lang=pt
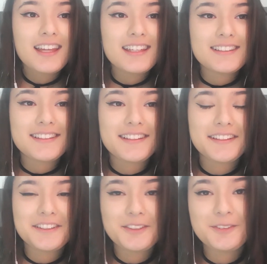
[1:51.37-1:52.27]

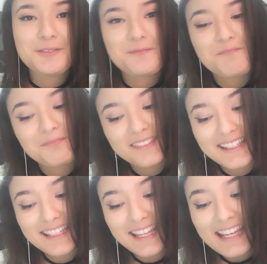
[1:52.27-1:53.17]
Então,
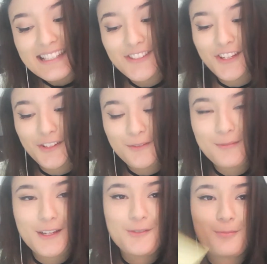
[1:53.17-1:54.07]
é isso, gente. Um beijo